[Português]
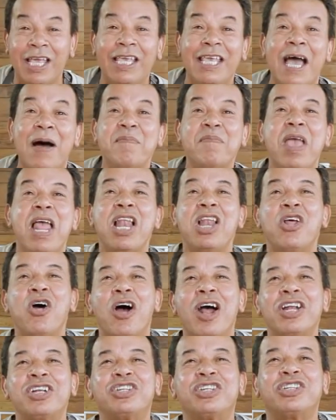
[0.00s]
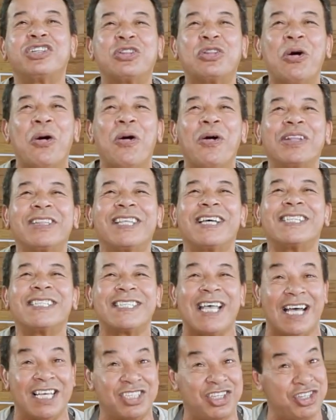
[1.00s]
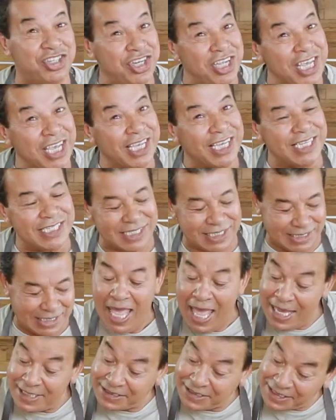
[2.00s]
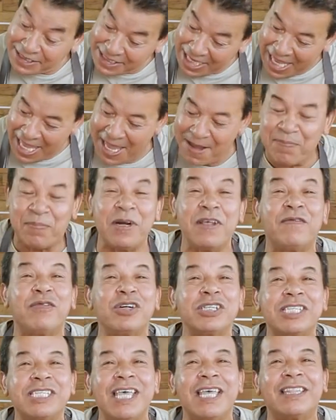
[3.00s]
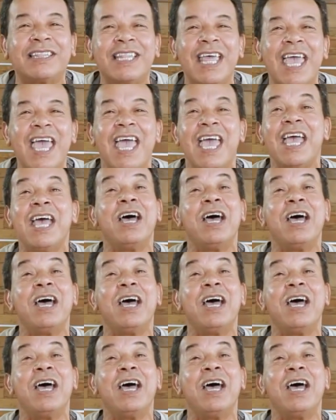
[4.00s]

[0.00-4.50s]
E a melhor de todas as dicas é sempre você ter